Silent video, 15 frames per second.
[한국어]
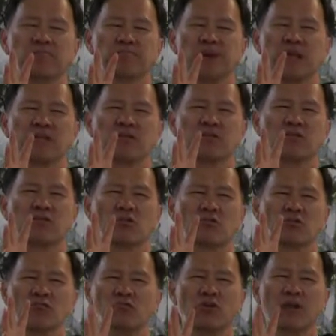받은
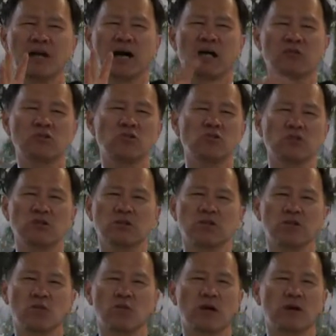것은 뭐냐? 그것을
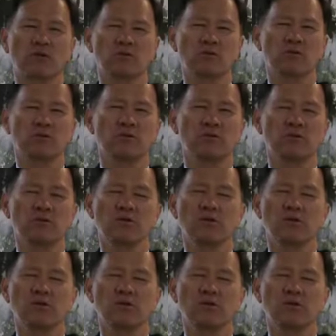기록했거든요.